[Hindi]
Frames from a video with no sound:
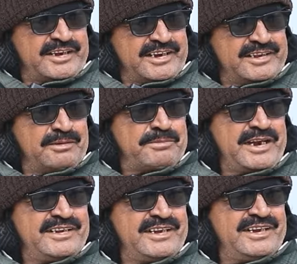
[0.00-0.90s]
नशे दब
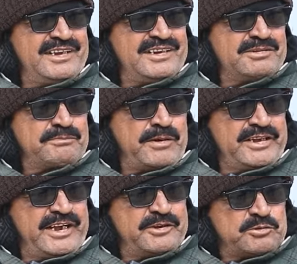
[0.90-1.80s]
रही थी अच्छा, अच्छा।
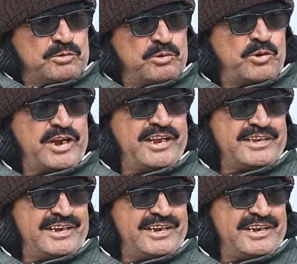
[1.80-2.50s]
पंजे सुन हो रहे